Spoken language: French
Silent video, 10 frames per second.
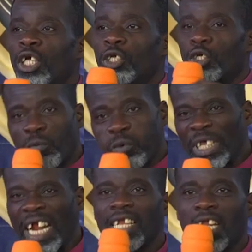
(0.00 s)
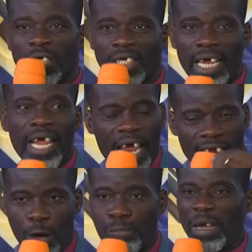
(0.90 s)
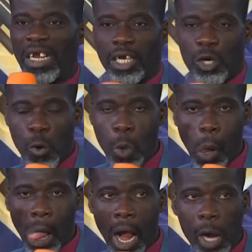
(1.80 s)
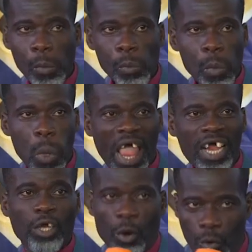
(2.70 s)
Je voudrais lancer un appel avant de lancer l'appel, on